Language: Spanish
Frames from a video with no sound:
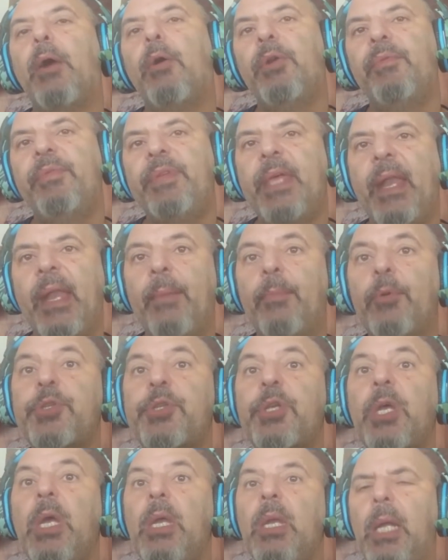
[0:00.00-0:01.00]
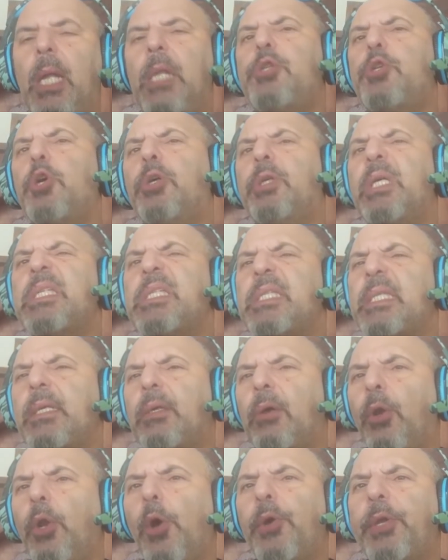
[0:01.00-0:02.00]
olvidaremos el choque
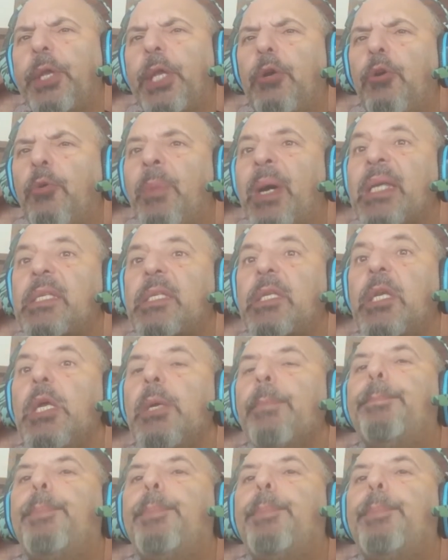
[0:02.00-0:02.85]
psicológico más